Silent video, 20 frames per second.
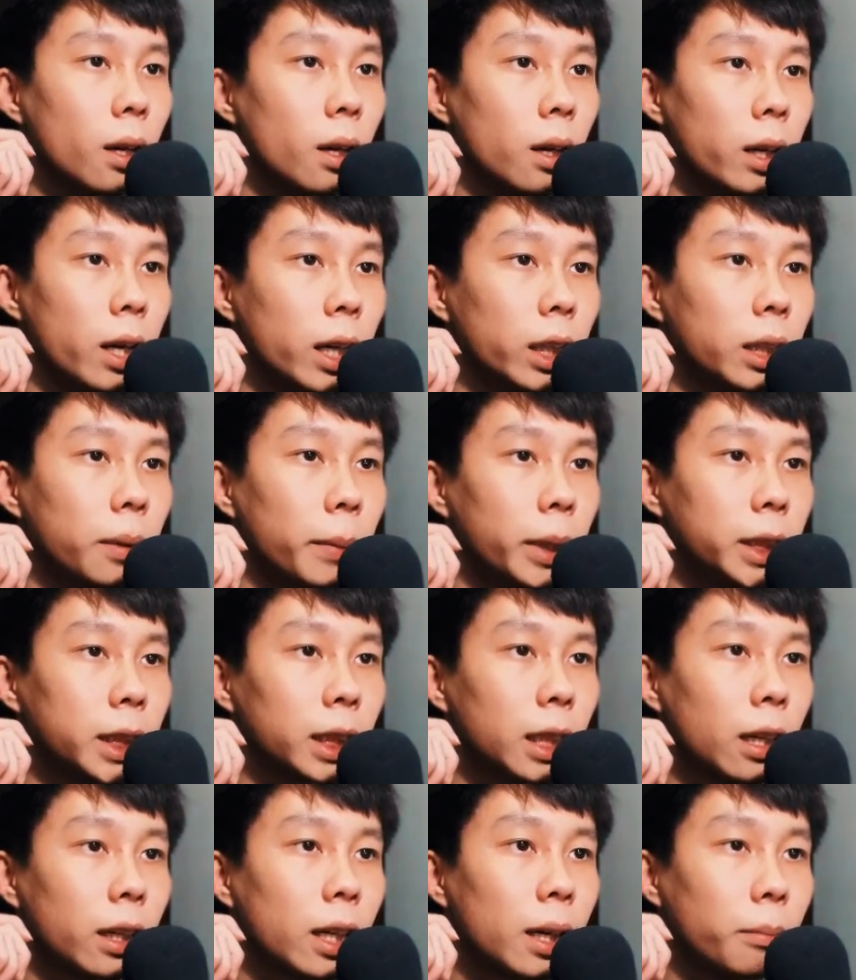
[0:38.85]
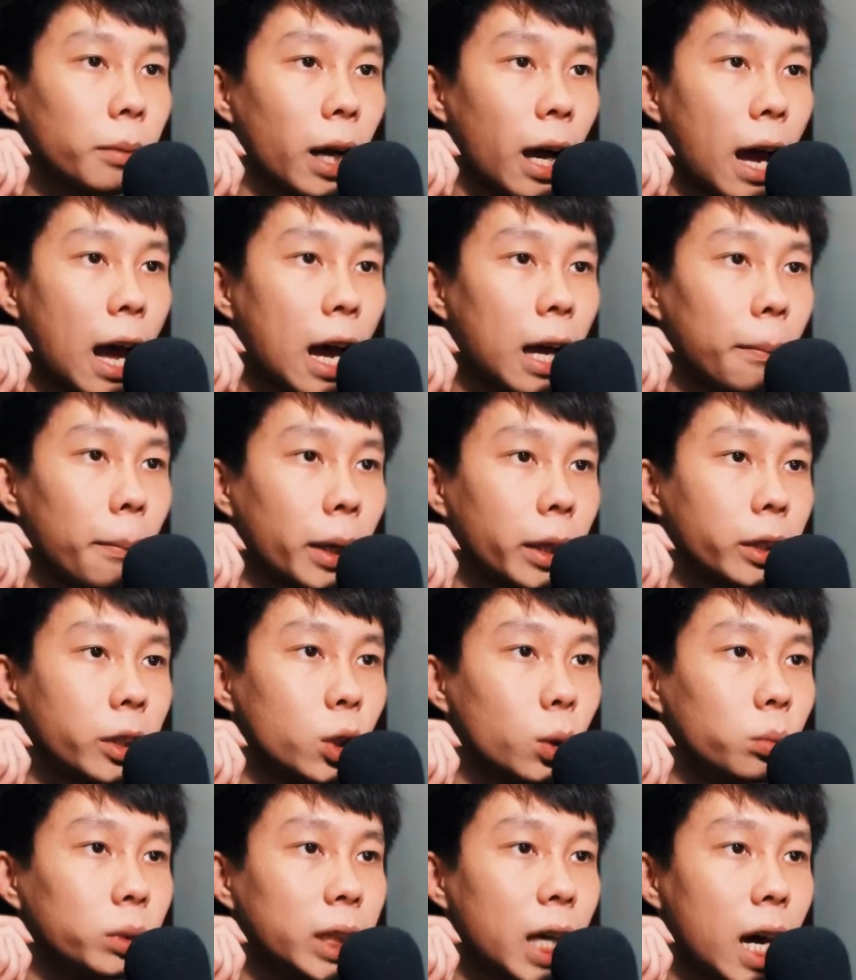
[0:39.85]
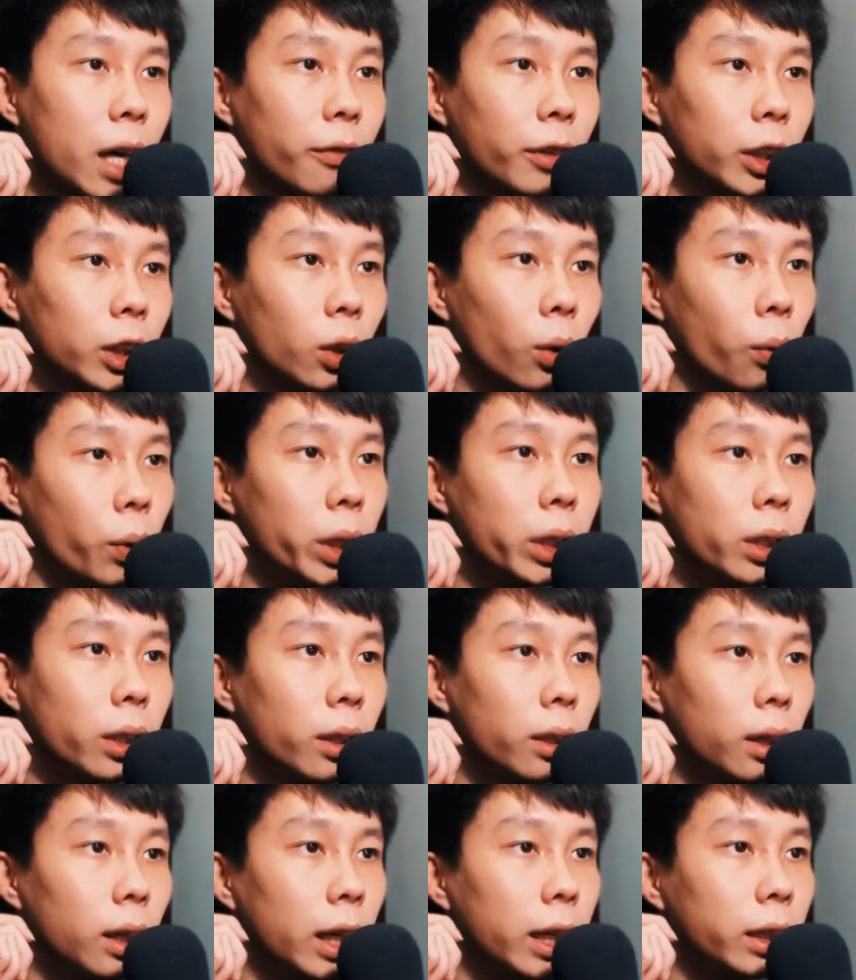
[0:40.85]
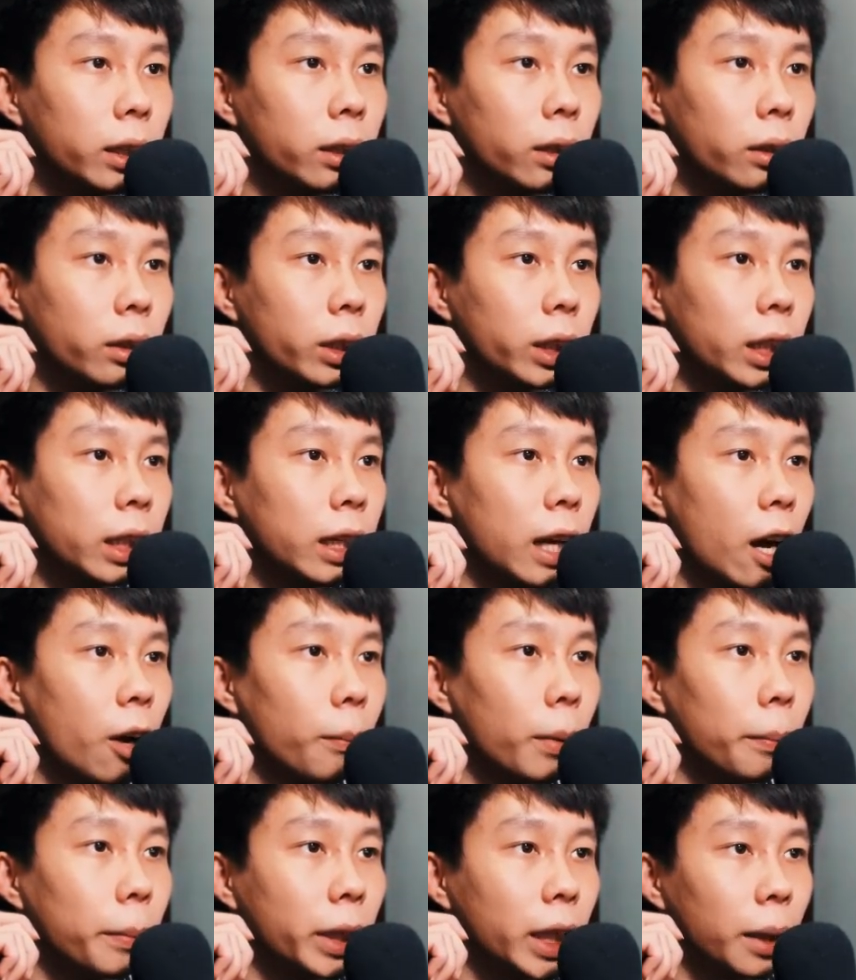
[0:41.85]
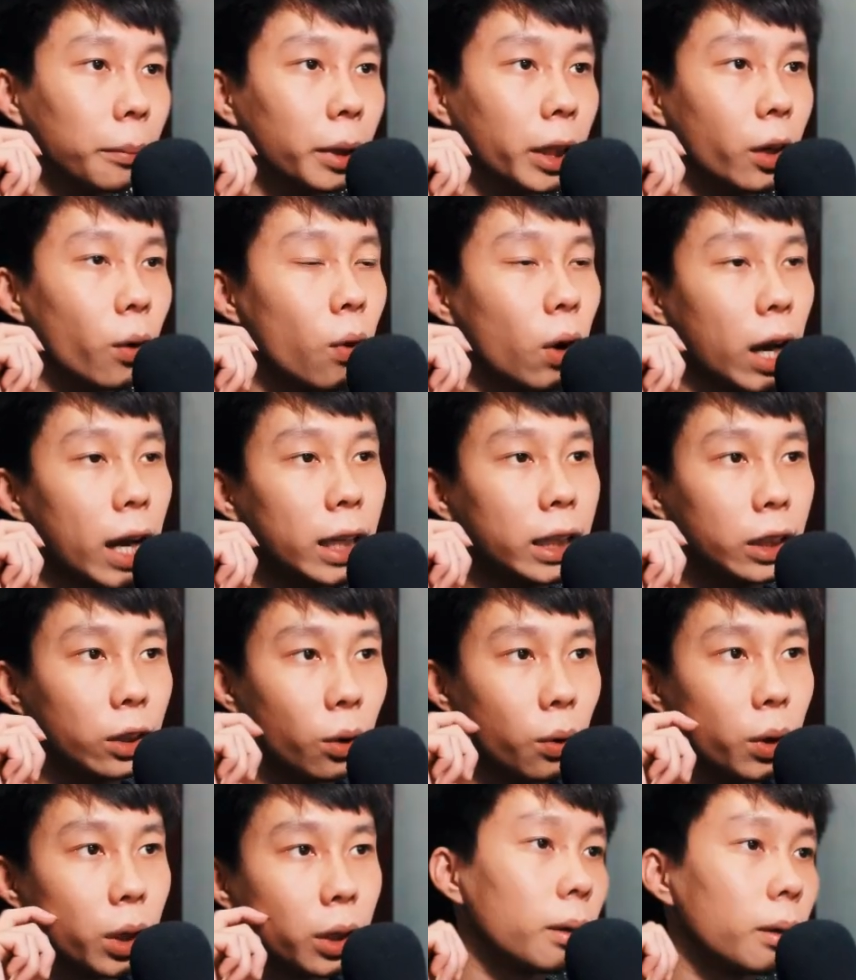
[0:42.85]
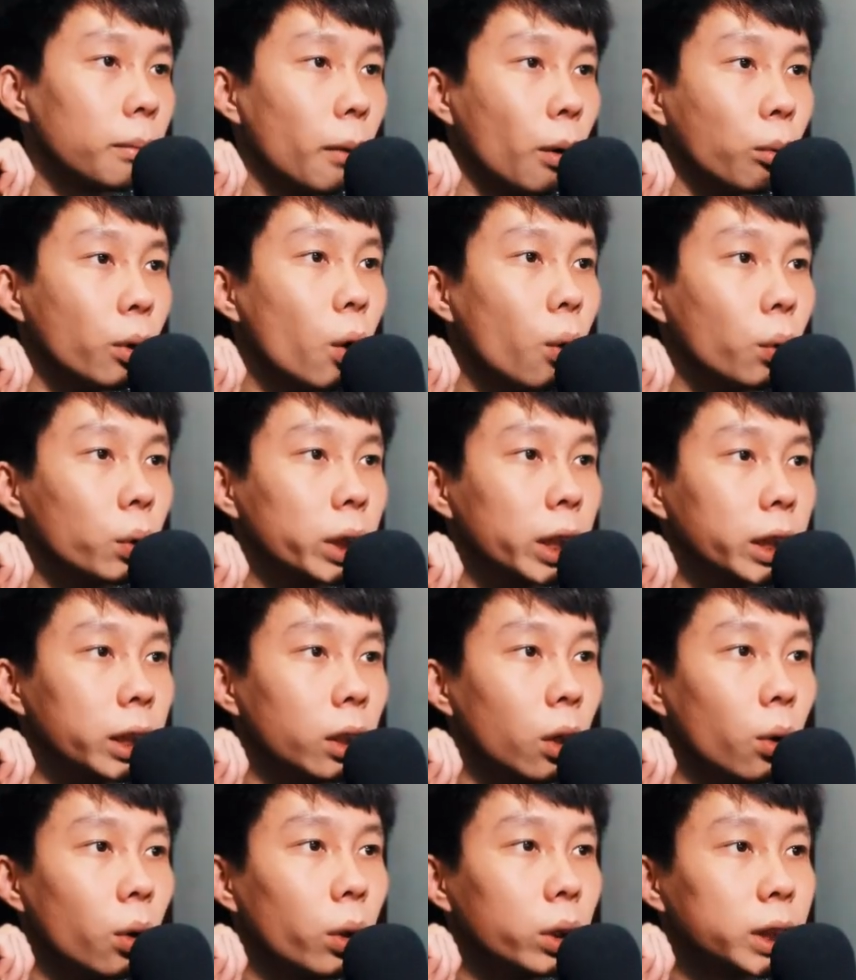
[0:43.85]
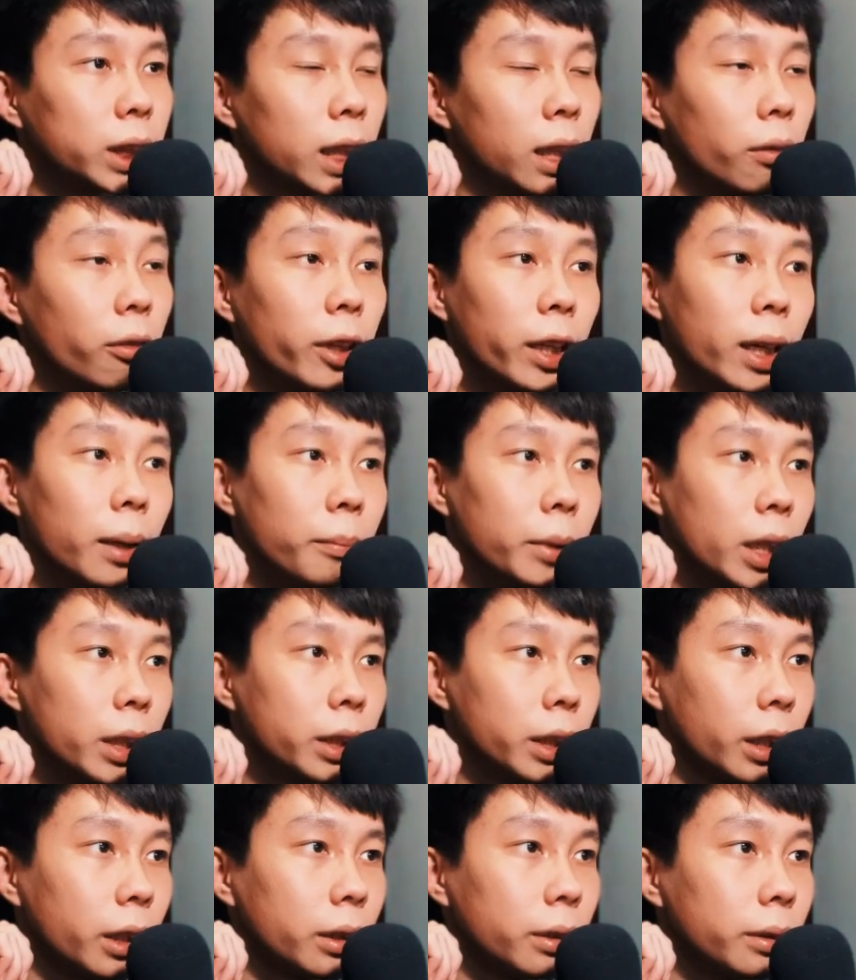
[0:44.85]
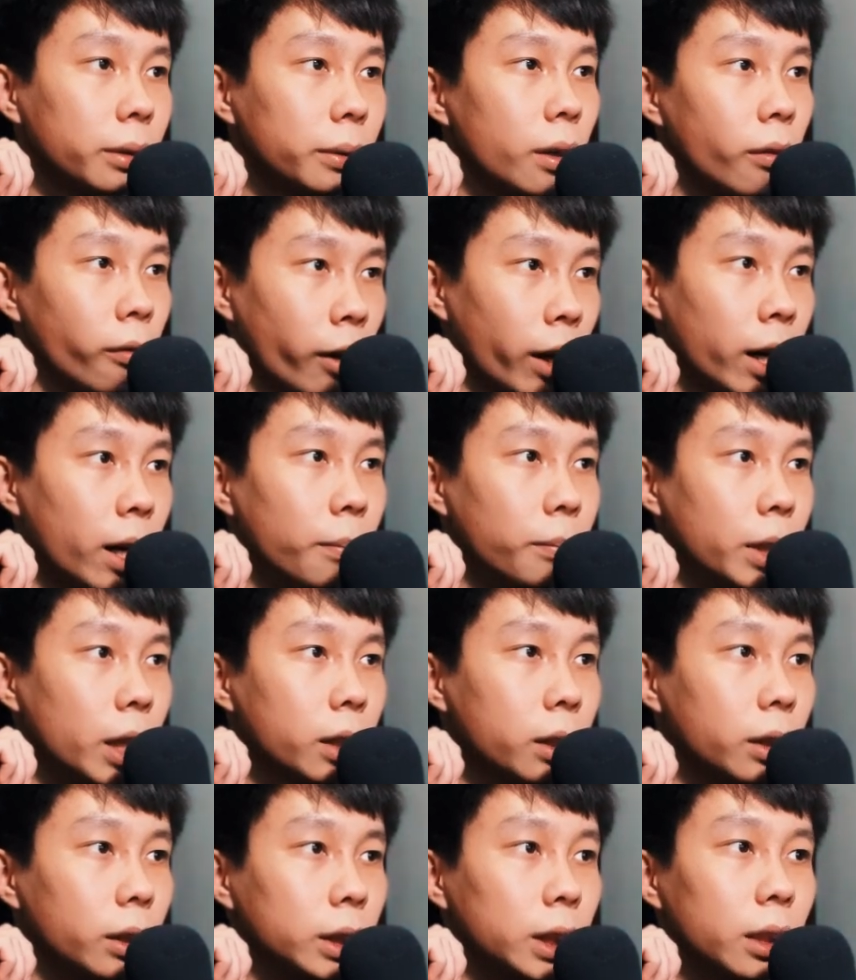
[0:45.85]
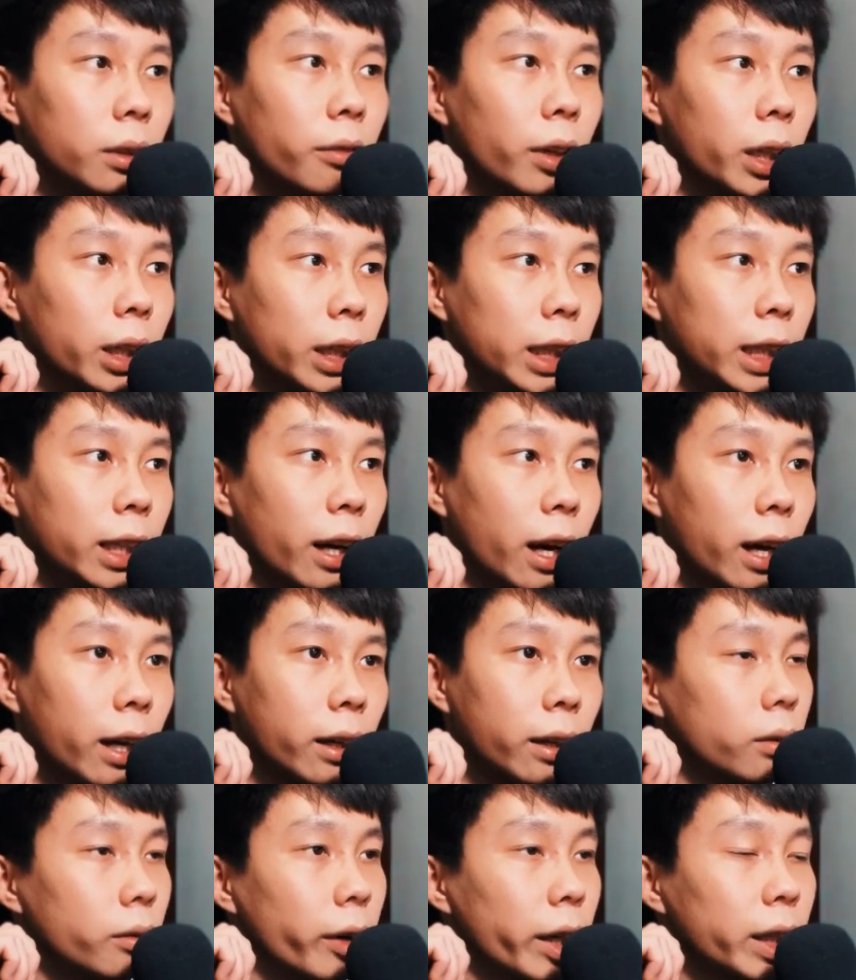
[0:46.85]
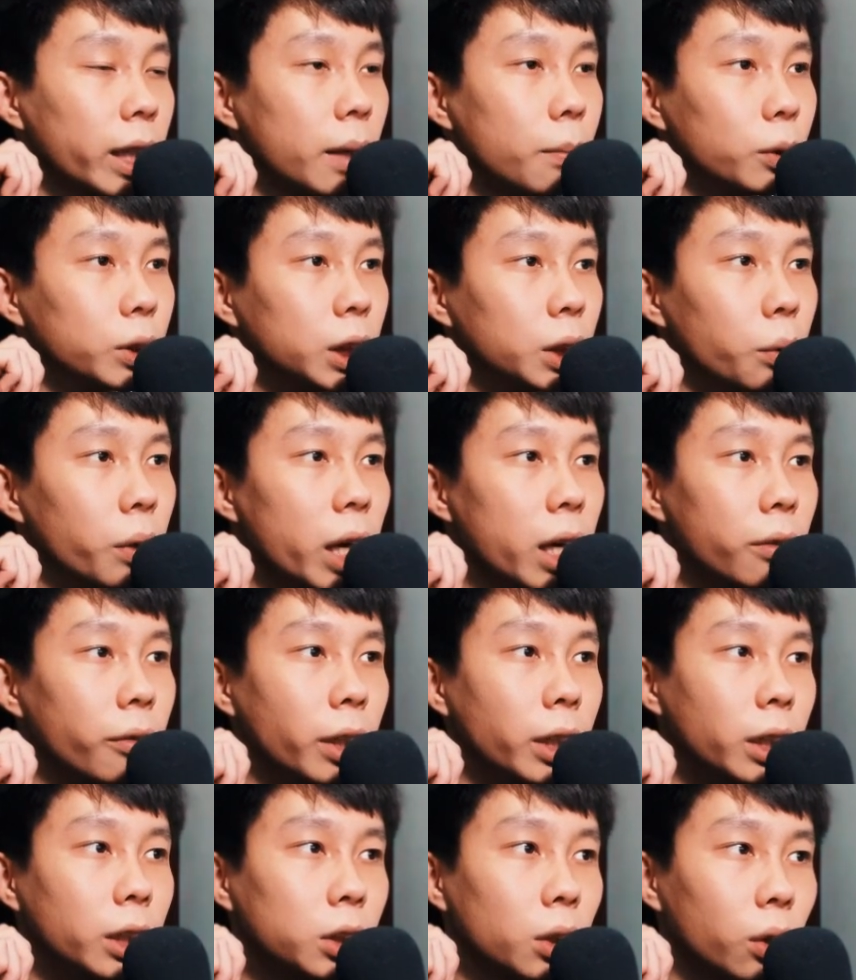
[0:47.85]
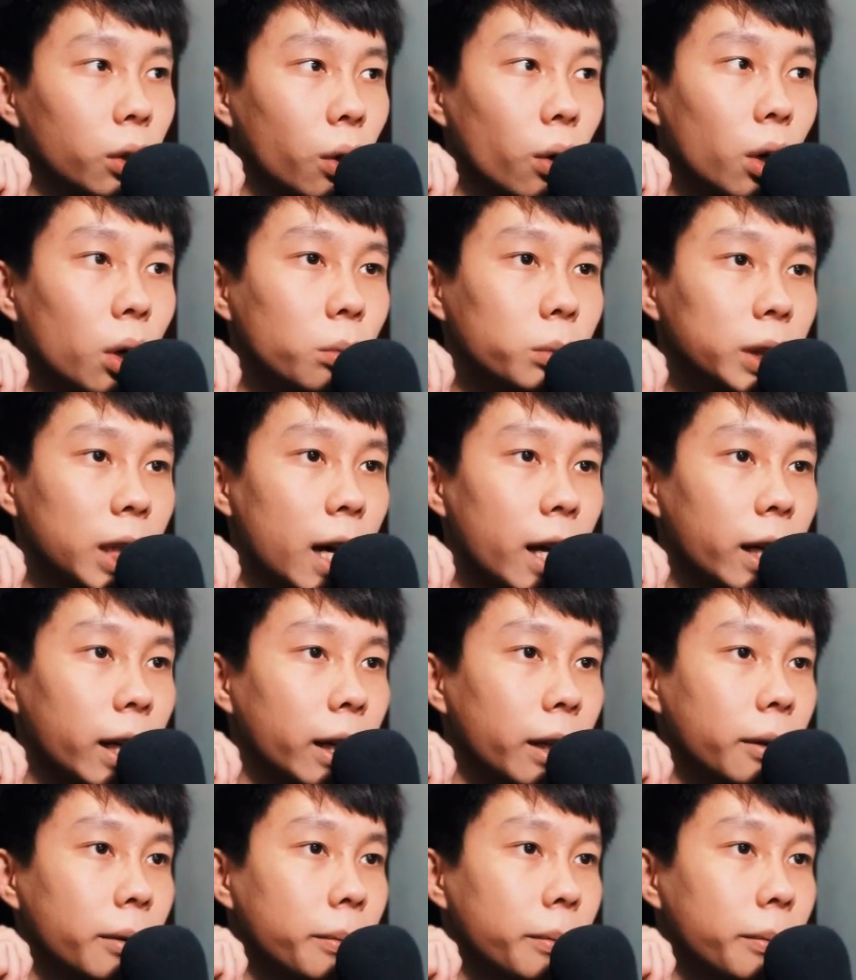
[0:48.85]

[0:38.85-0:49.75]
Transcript: Ở đây thì mình sẽ tăng đậm cả hai mặt trung gian và tối lên tới khi nào mà mình cảm thấy ok thì thôi. Bóng đổ thì luôn luôn sẽ là phần đậm nhất nhá và đậm nhất từ chân vật đi ra. Vẽ thêm một xíu nền vào nữa cho nó có không gian này.